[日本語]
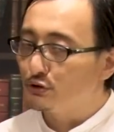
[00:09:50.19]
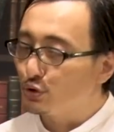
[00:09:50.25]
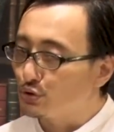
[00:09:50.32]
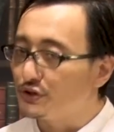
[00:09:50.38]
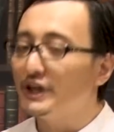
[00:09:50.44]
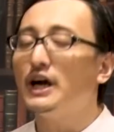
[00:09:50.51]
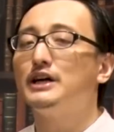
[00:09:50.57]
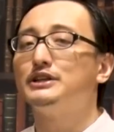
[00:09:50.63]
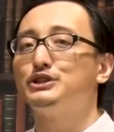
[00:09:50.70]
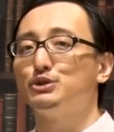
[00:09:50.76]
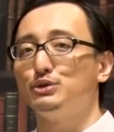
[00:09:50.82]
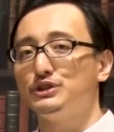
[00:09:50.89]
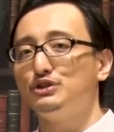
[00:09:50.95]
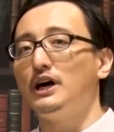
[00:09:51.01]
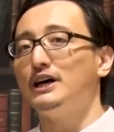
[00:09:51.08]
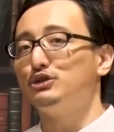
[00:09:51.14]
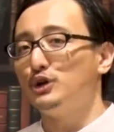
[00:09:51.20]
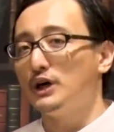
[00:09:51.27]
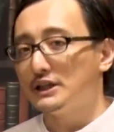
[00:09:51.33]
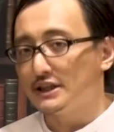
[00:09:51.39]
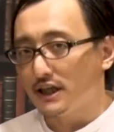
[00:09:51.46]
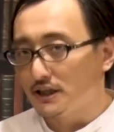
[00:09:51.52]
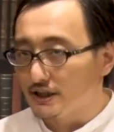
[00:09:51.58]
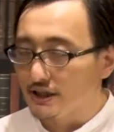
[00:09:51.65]
特に八王子のあの
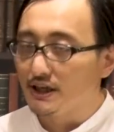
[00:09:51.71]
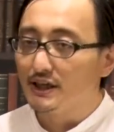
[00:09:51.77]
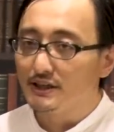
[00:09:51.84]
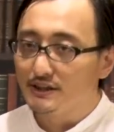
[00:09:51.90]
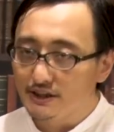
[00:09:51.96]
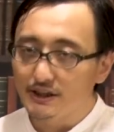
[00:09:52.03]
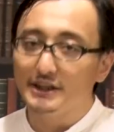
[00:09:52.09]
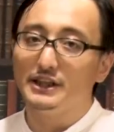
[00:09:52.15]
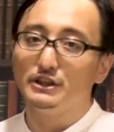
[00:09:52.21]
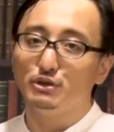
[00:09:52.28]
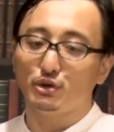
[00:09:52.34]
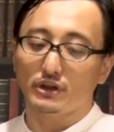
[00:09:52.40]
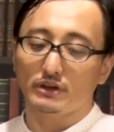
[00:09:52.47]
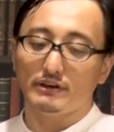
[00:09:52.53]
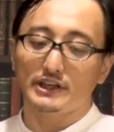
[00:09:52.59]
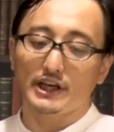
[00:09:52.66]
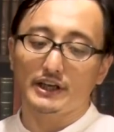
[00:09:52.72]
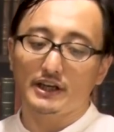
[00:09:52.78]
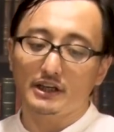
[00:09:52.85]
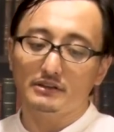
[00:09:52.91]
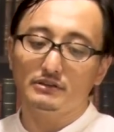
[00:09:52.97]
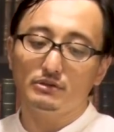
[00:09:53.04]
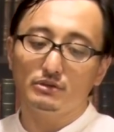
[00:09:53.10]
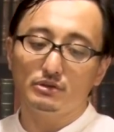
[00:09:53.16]
辺りにいるのではないか